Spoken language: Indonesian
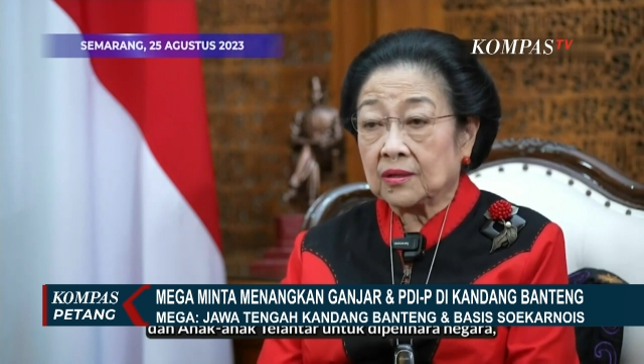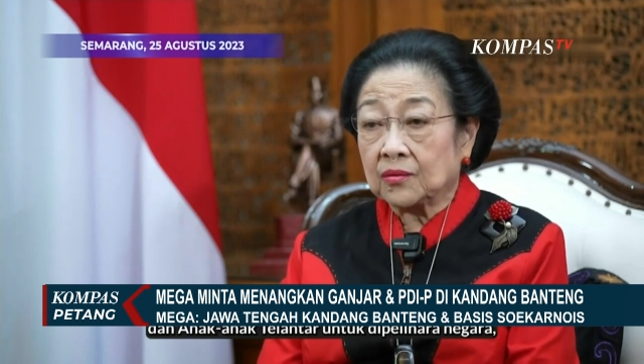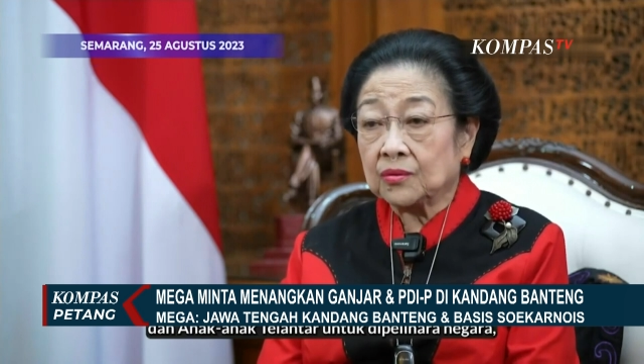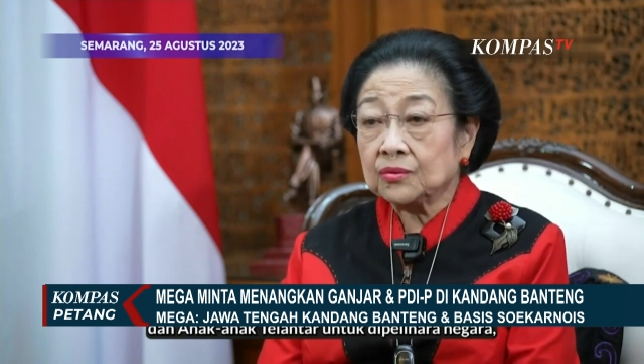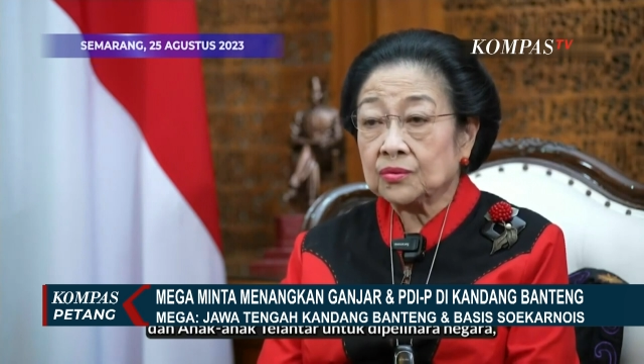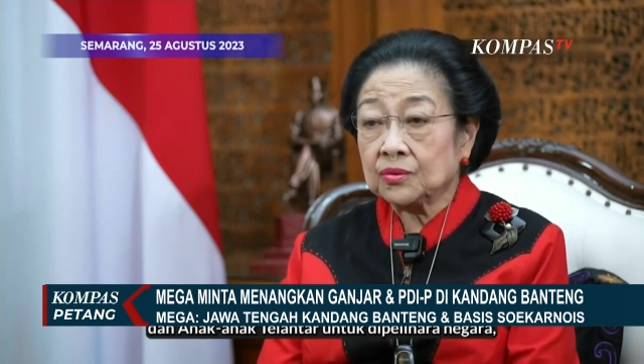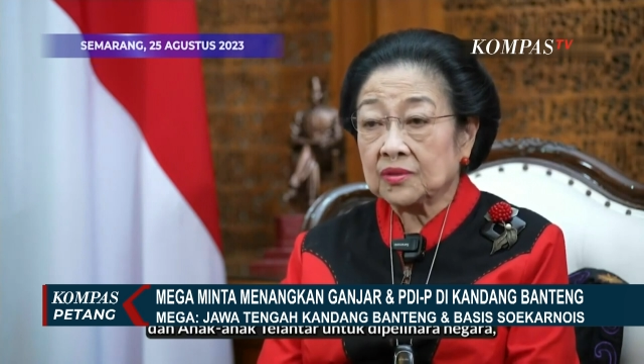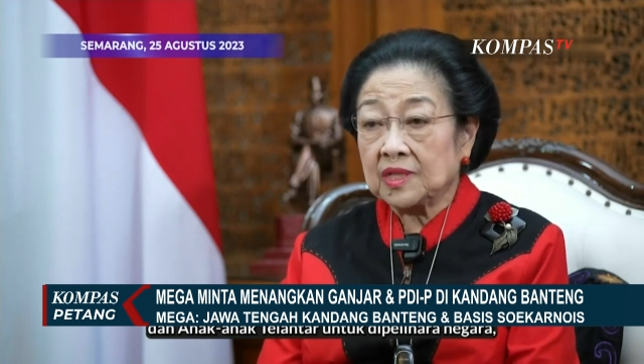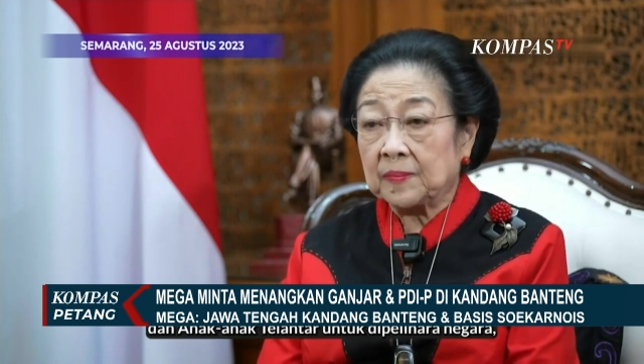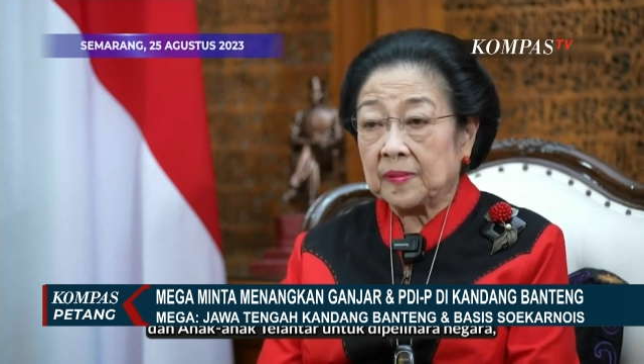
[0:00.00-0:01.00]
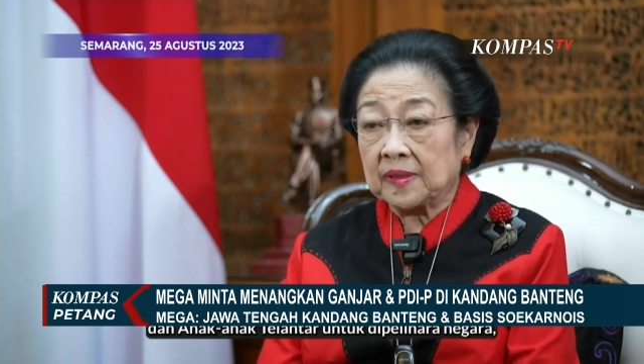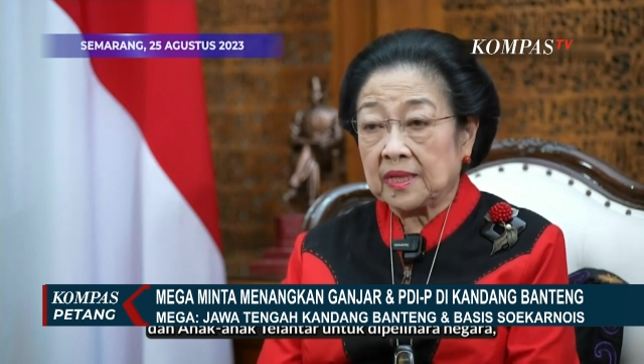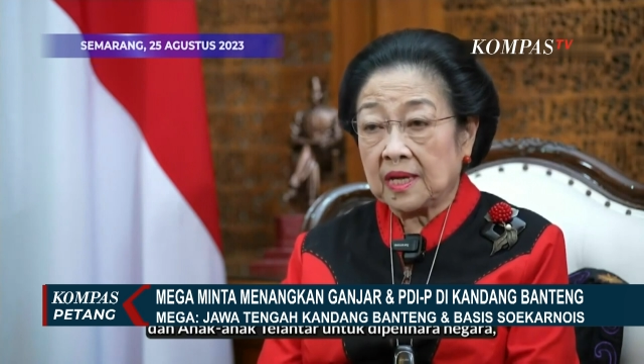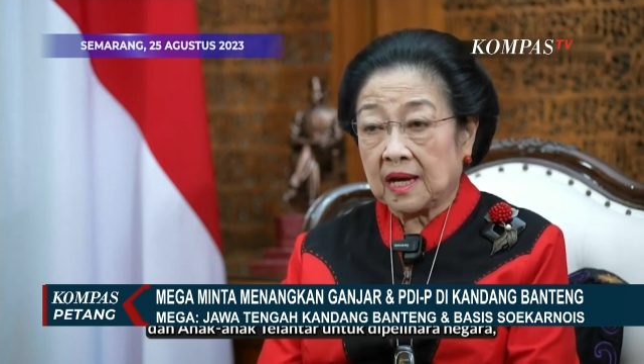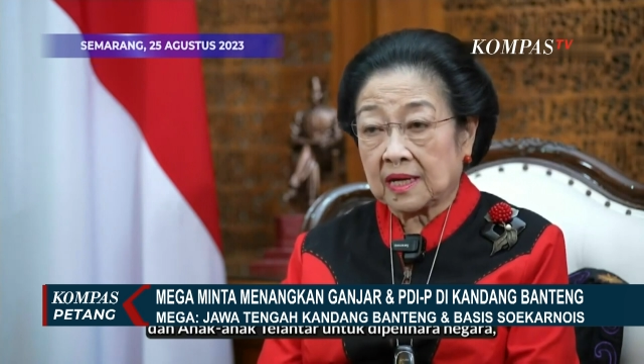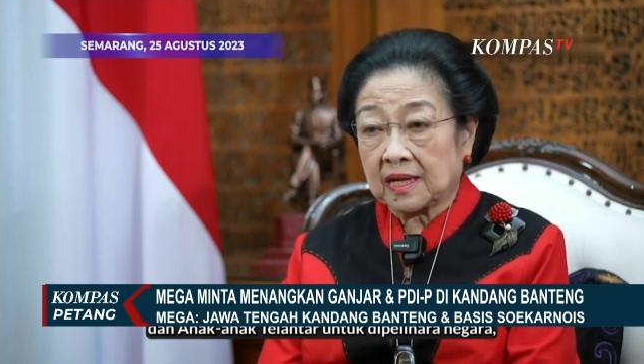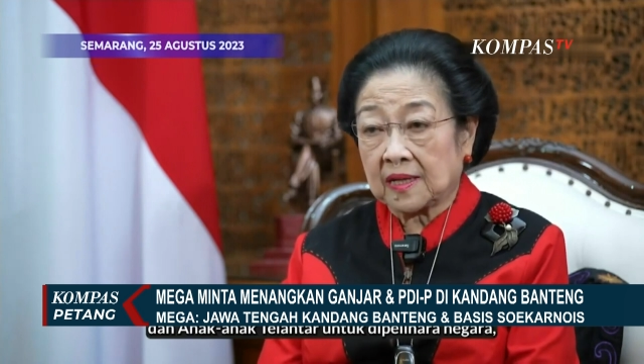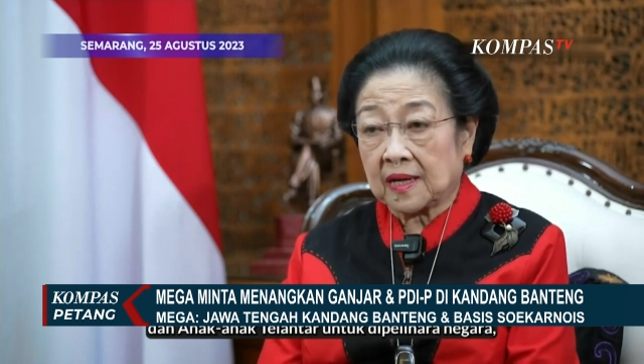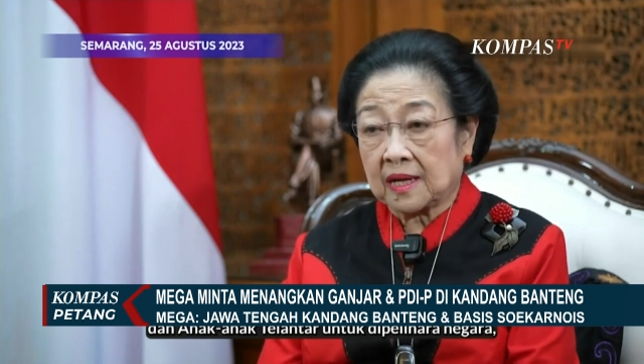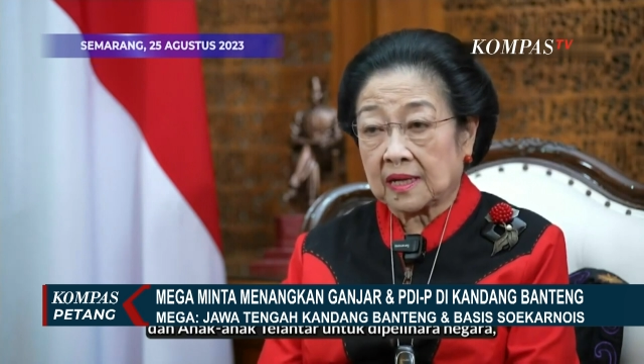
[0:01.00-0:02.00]
untuk dipelihara
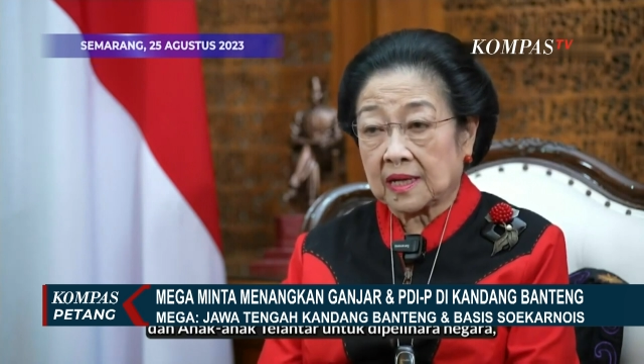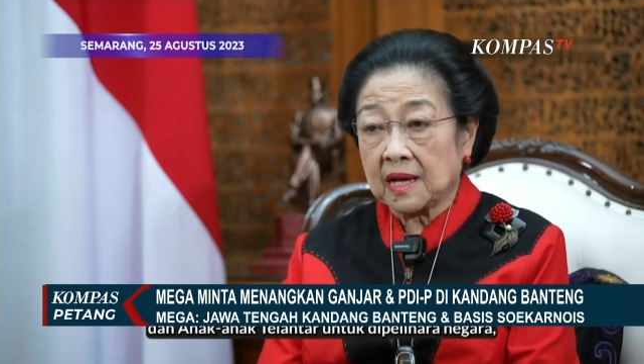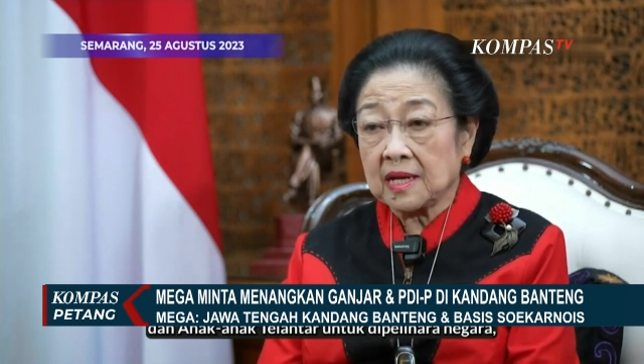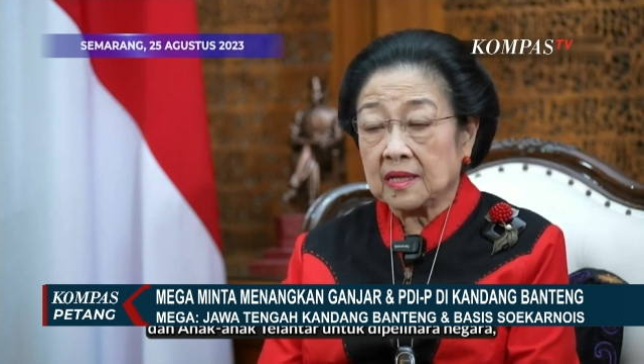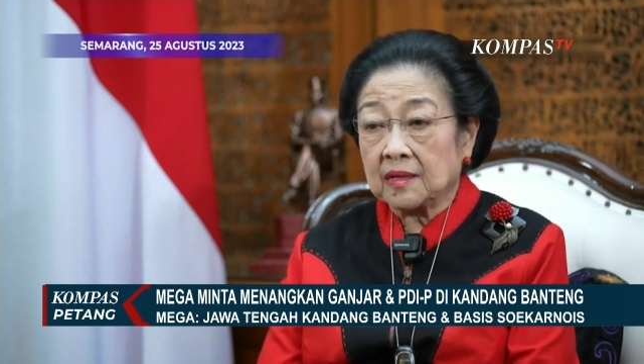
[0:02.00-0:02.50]
negara